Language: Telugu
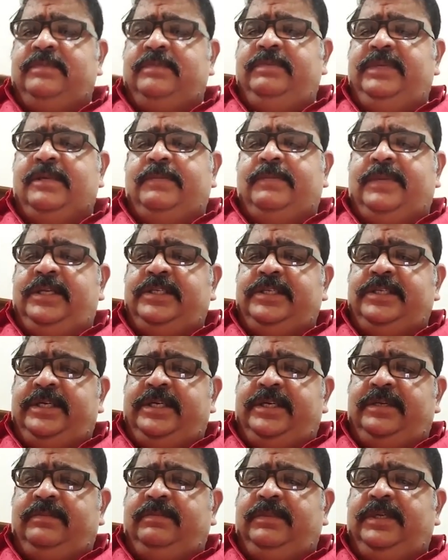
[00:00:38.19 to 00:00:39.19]
ఏప్రిల్ మూడవ
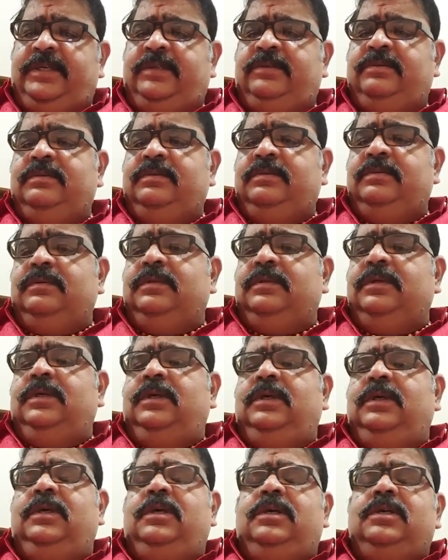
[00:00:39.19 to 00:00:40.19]
వారం తర్వాత మనం
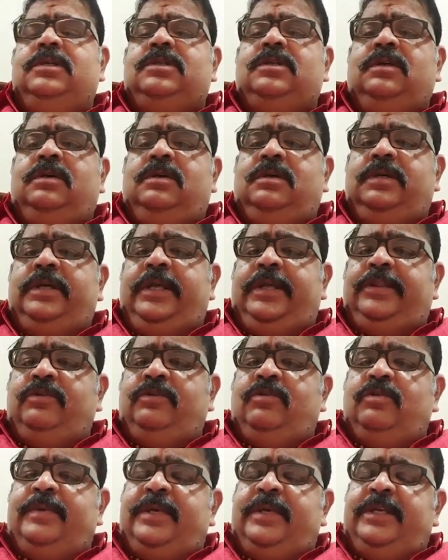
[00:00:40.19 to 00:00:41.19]
మాట్లాడుకుందాం దీనికి నేను
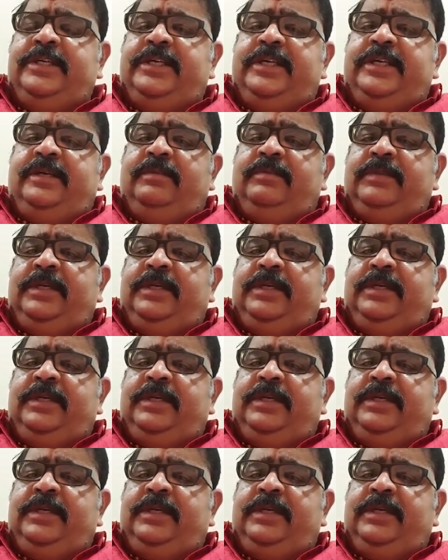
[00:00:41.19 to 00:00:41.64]
క్లారిఫికేషన్ ఇస్తా